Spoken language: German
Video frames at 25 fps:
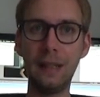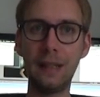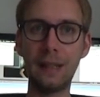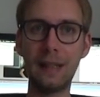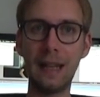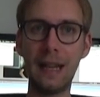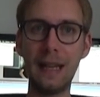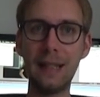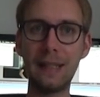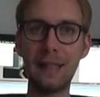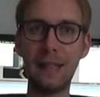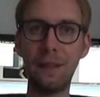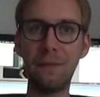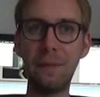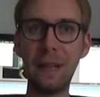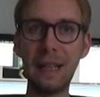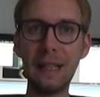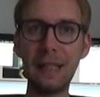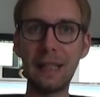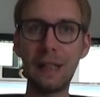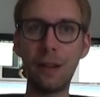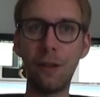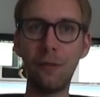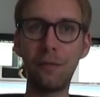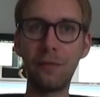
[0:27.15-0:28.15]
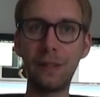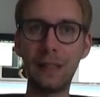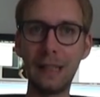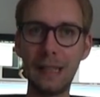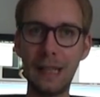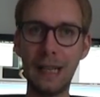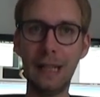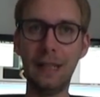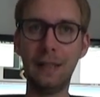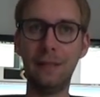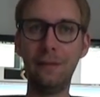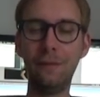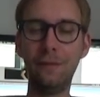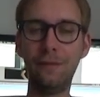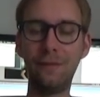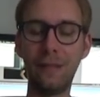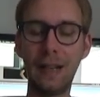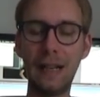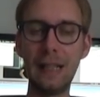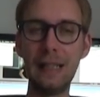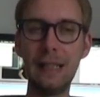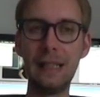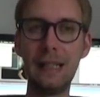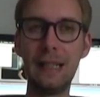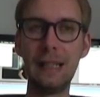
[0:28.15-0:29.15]
Das heißt, ihr werdet auf jeden
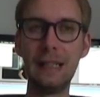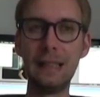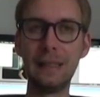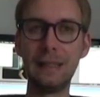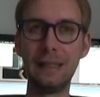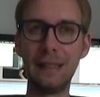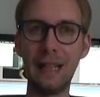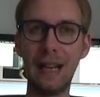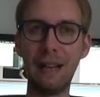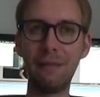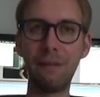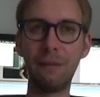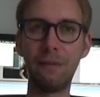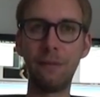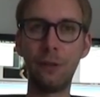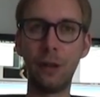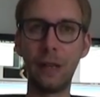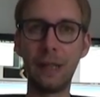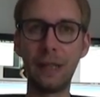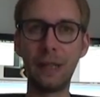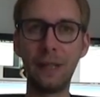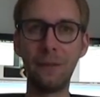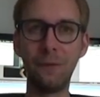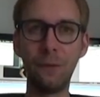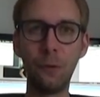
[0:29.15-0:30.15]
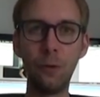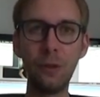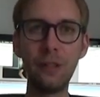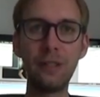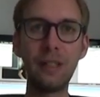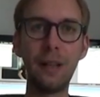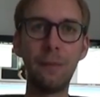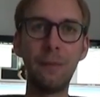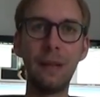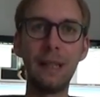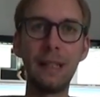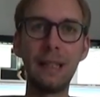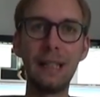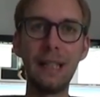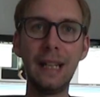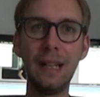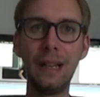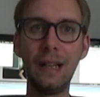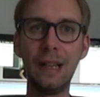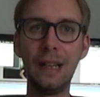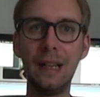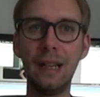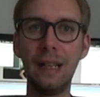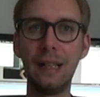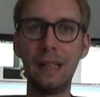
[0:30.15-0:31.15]
Fall nach wie vor in gewohnter
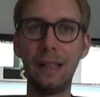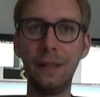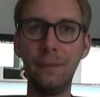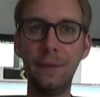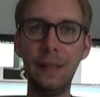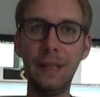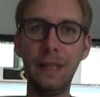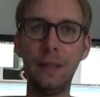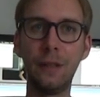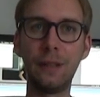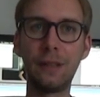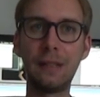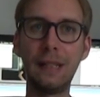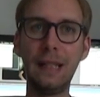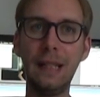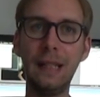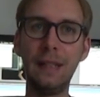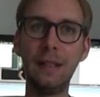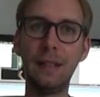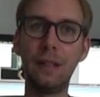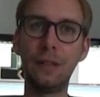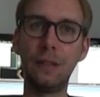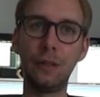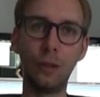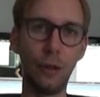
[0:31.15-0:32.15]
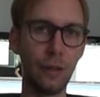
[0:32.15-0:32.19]
Manier die Videos sehen.